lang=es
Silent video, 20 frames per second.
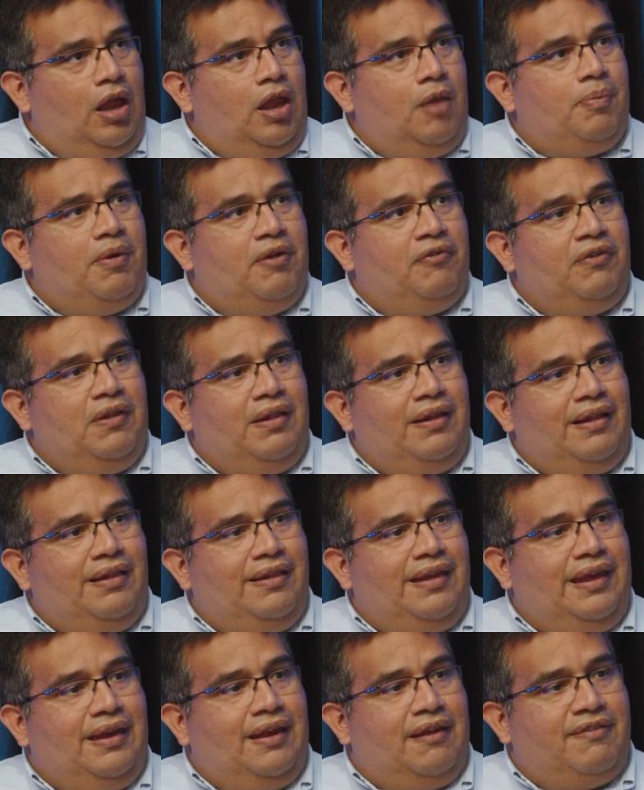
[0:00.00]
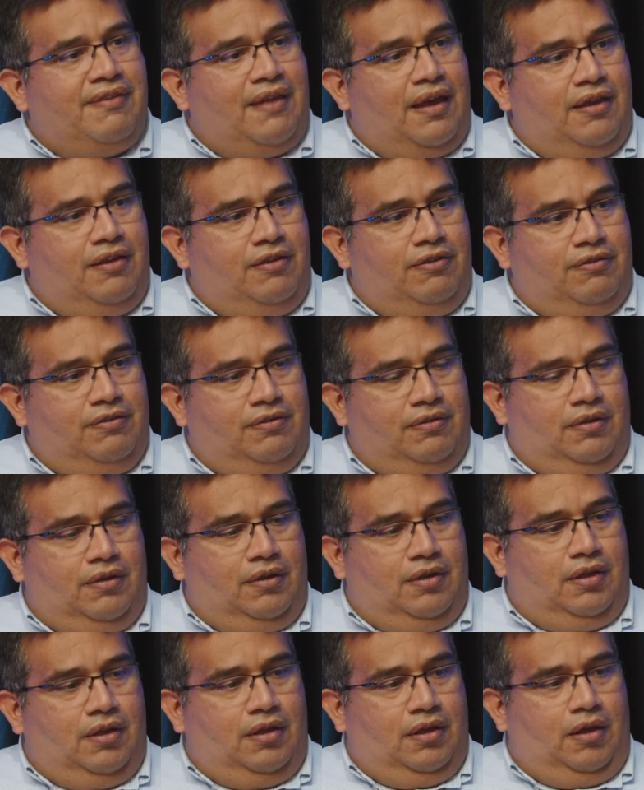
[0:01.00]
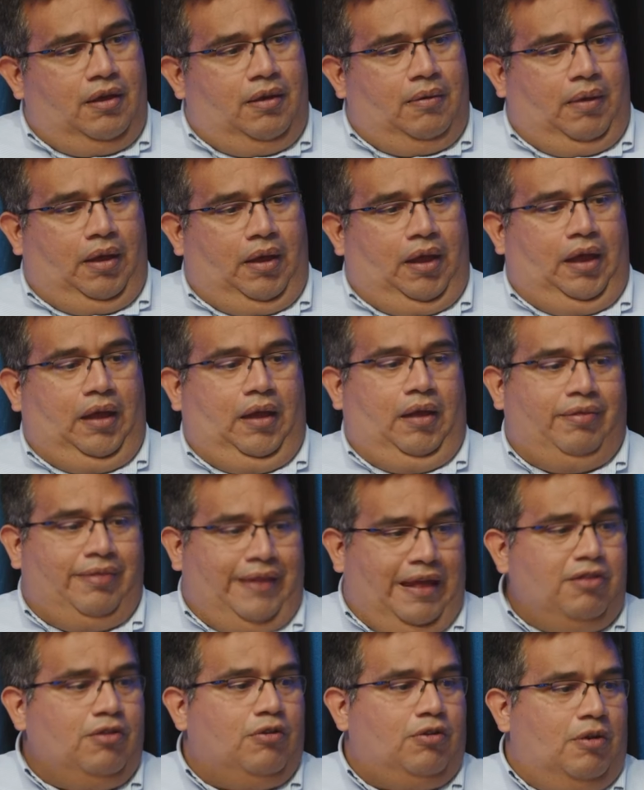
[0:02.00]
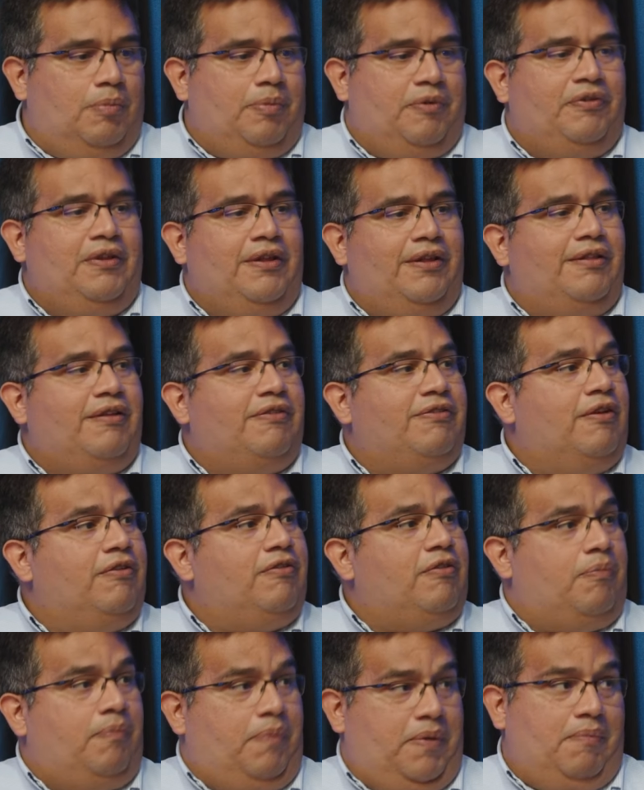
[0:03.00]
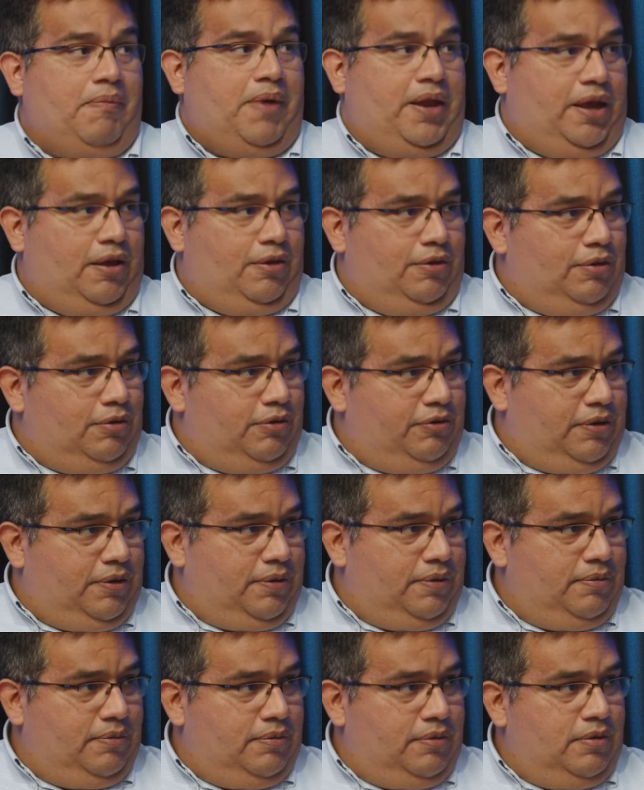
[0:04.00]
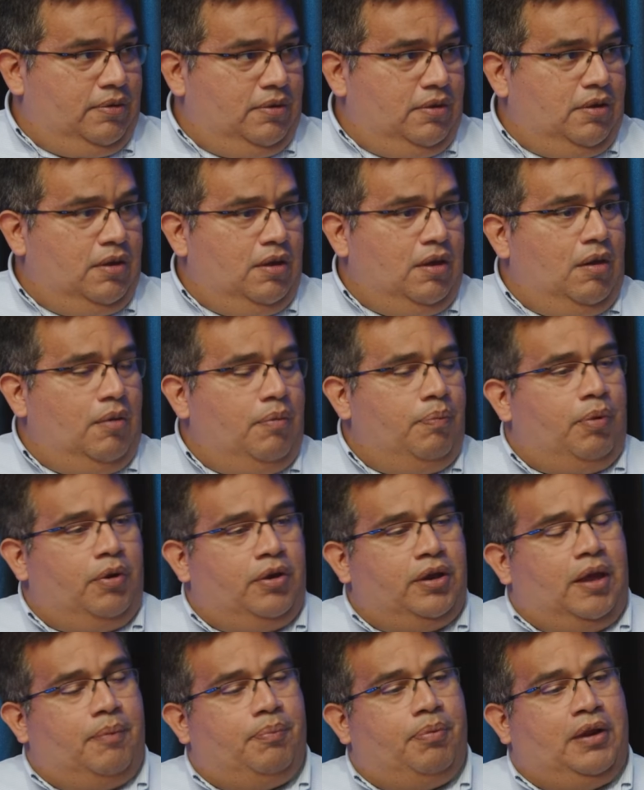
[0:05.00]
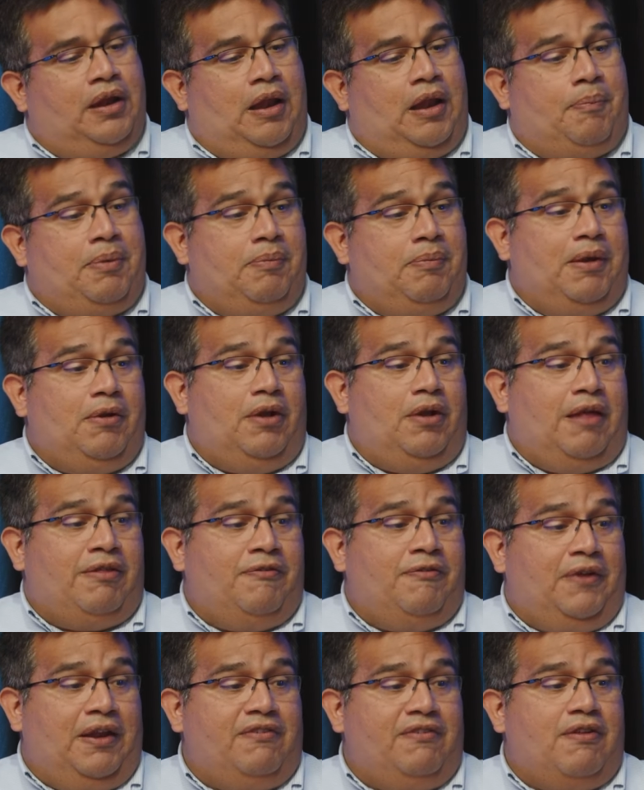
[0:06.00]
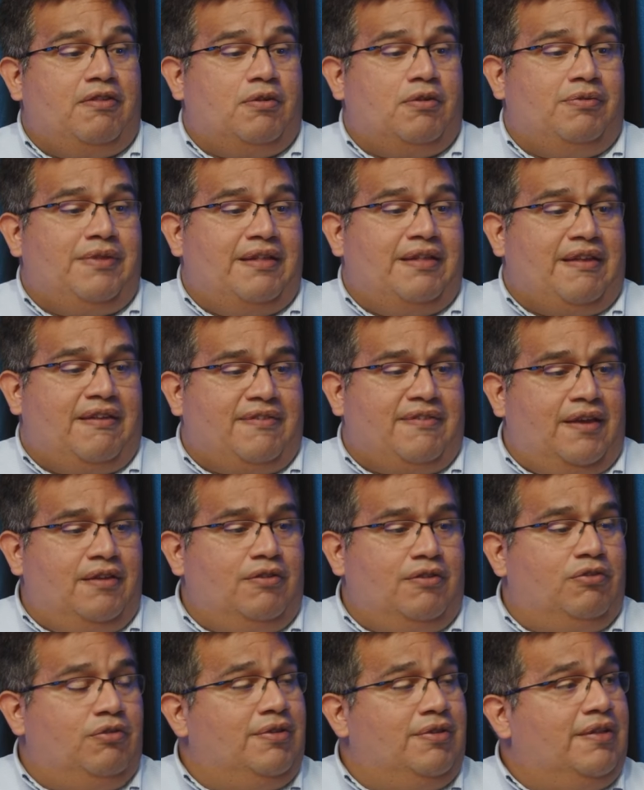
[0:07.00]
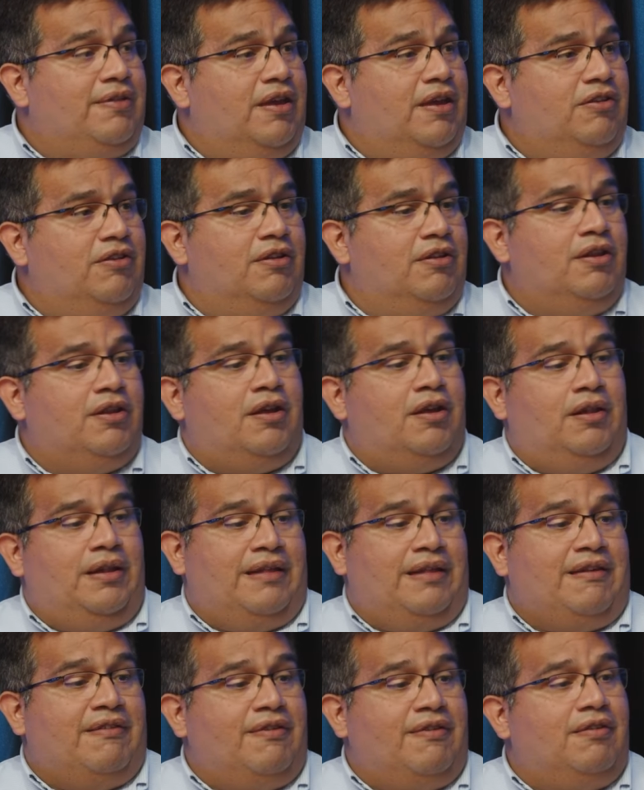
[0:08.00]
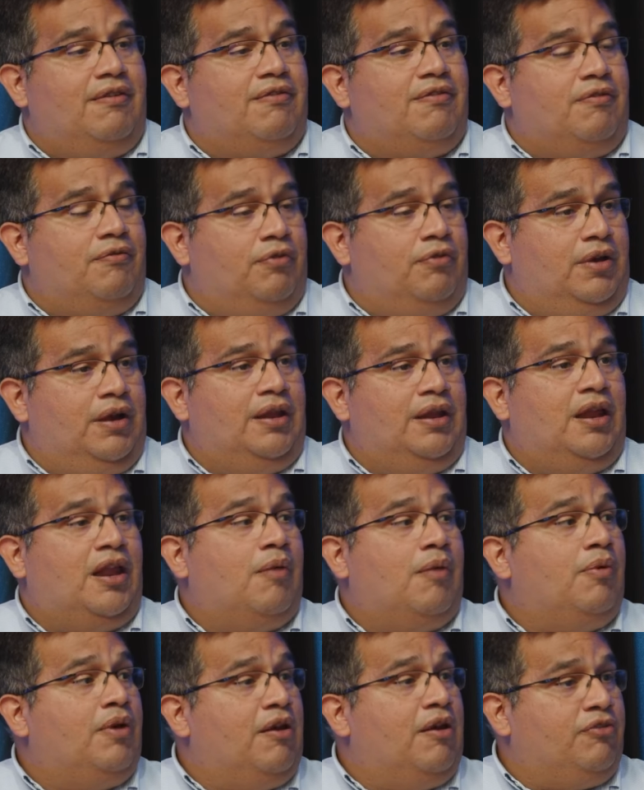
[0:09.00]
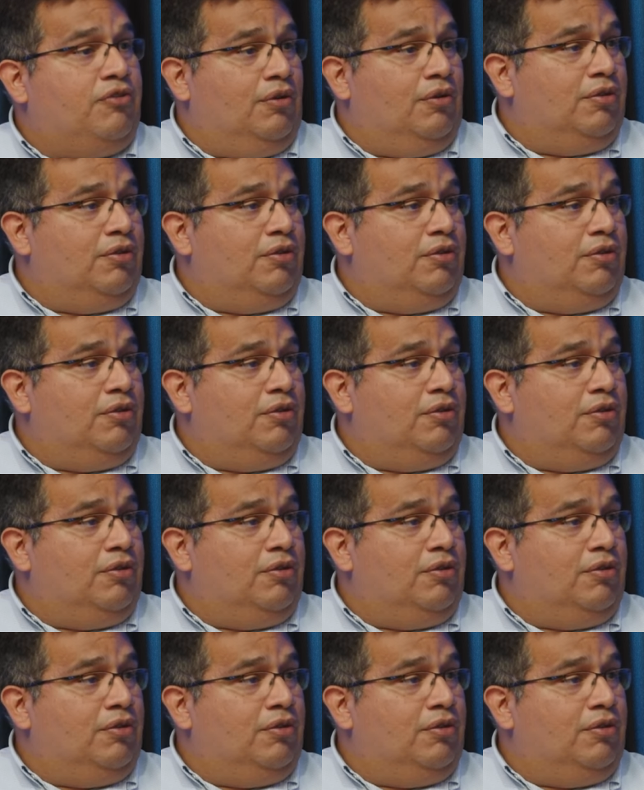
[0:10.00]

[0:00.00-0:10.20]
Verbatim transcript: perfil del Data Science, dentro del perfil del Data Science, es bien variado inclusive. ¿Por qué? Porque la primera, la diferencia entre un data scientist y un data engineer es que el data scientist se enfoca en la elaboración de